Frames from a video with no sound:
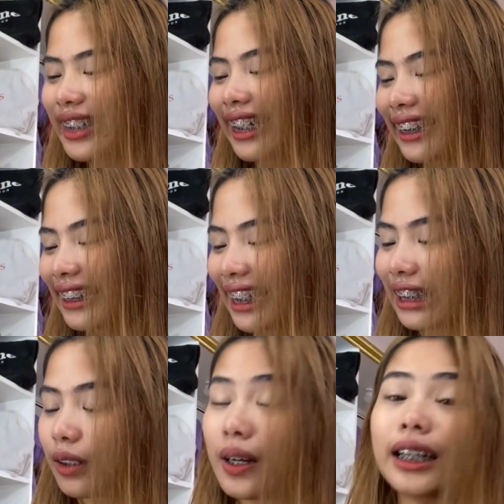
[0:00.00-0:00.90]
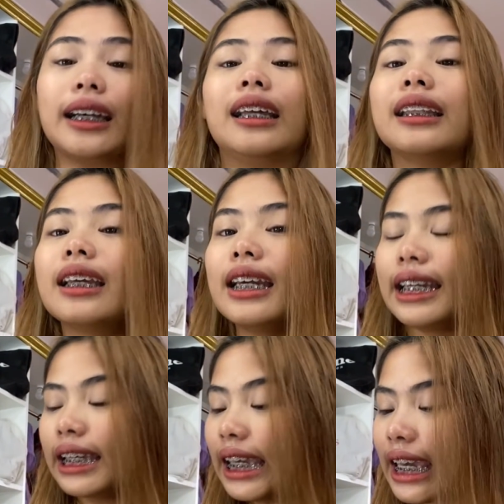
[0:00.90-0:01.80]
nating tatawagan
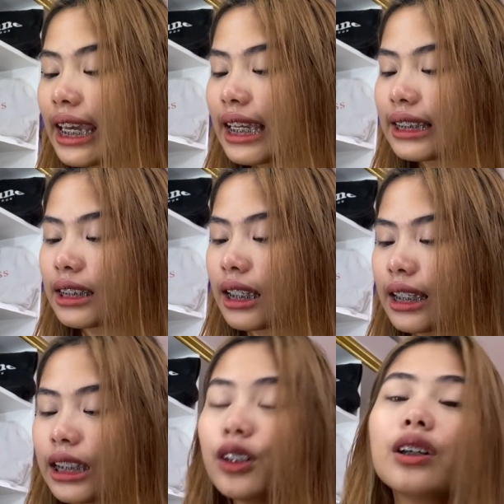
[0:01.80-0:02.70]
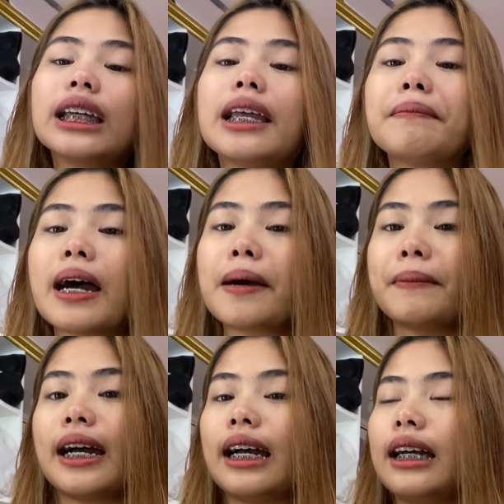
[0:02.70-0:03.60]
is, yung kila
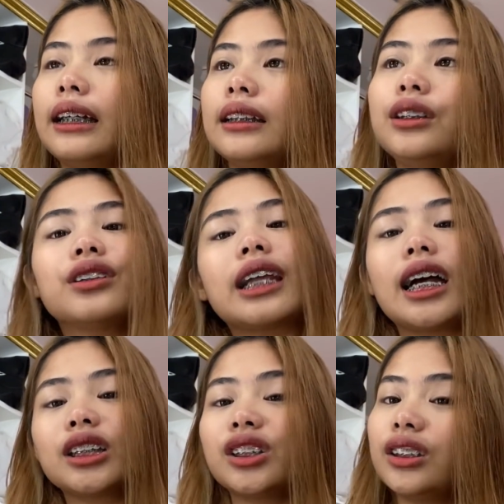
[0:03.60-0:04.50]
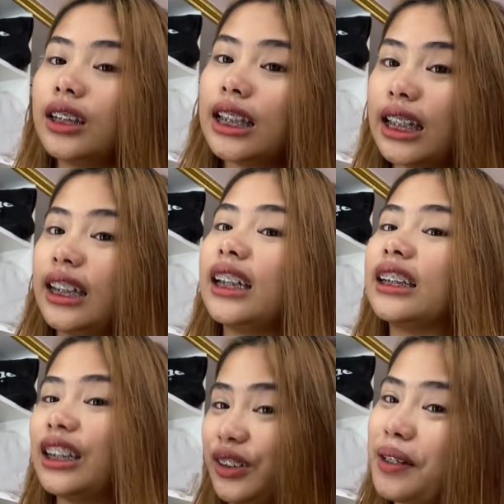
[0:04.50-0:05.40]
mama, yung reaction nila,
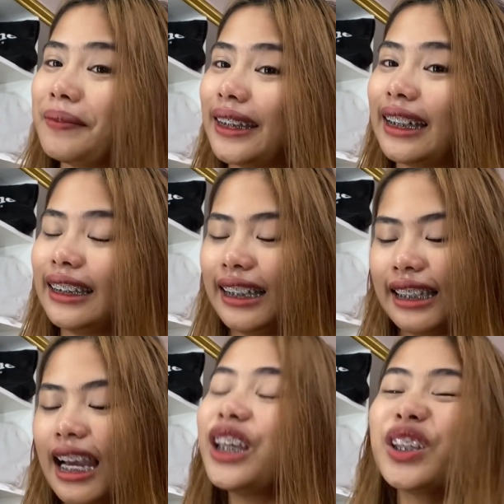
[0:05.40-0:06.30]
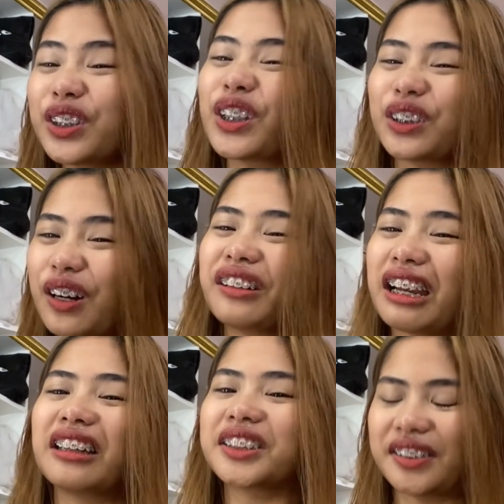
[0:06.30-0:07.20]
nakita nyo naman kanina, ayun yung totoong
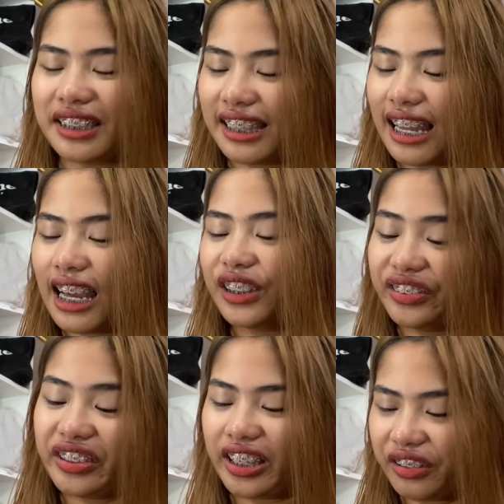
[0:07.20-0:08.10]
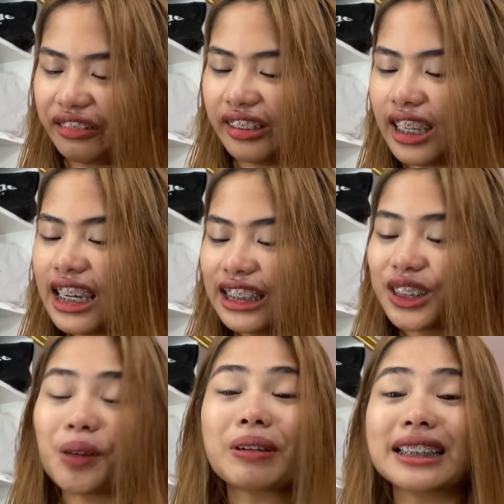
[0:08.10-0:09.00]
reaction nila, ayun na yun.
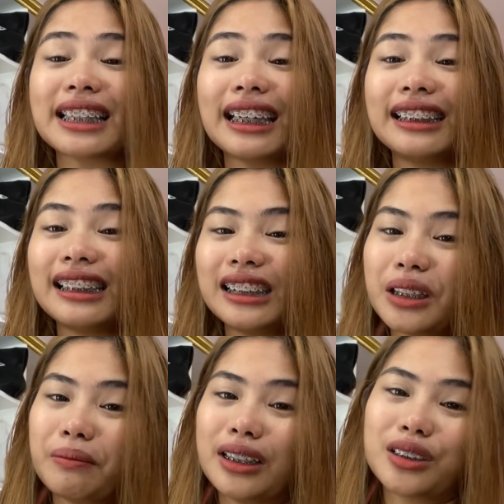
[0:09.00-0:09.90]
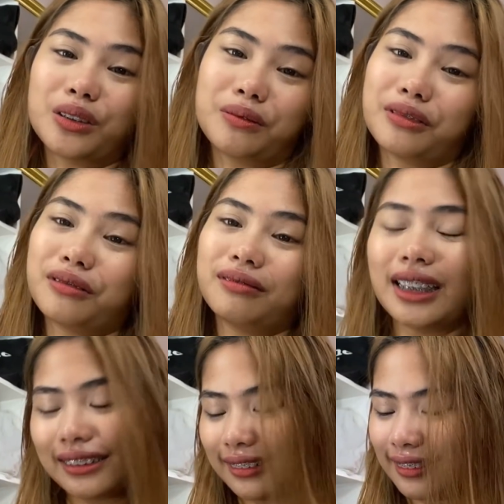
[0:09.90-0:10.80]
Sobrang saya nila, di ba So,
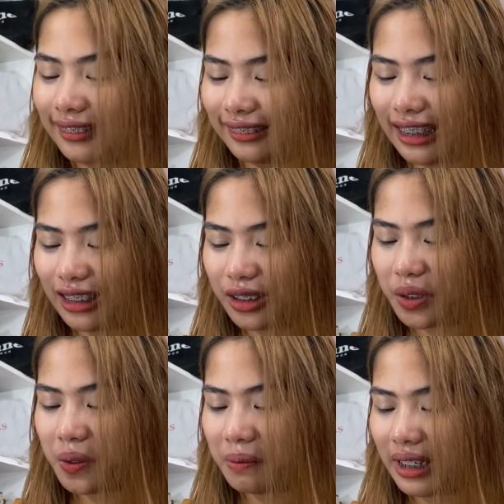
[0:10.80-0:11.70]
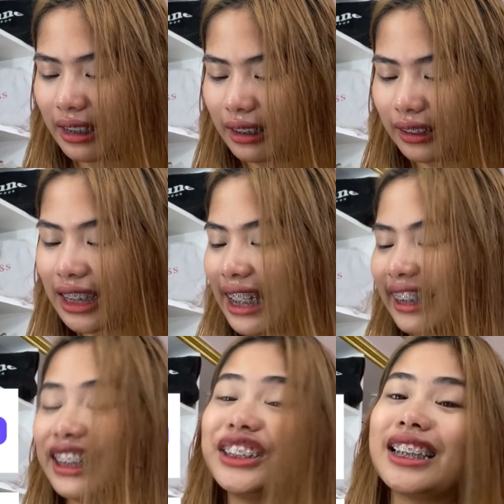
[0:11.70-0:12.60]
ayun, thank you so much.
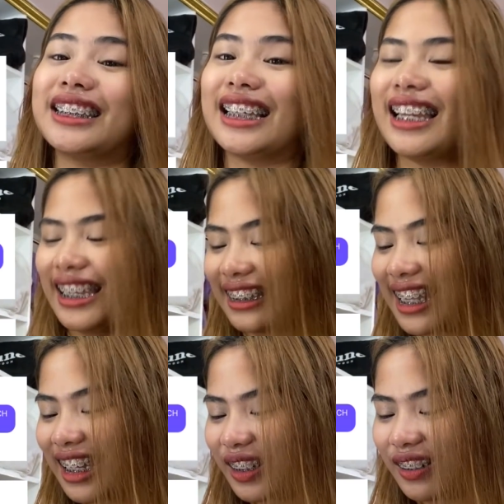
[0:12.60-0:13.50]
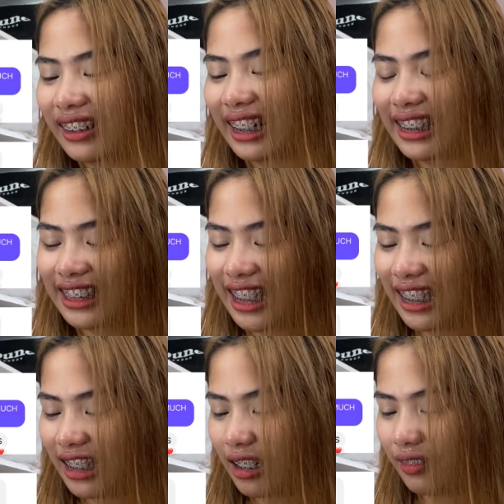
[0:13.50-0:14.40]
Nag-chat sila. Congrats, I
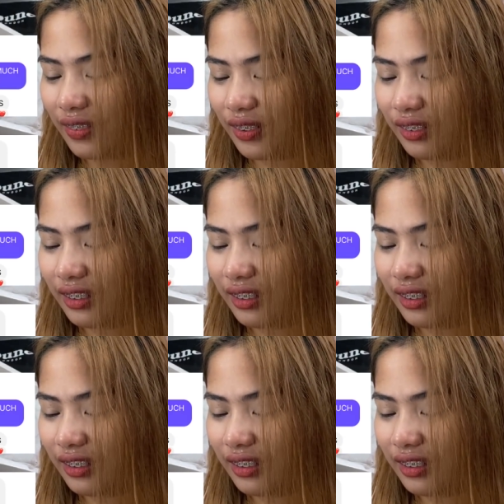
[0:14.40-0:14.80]
love you.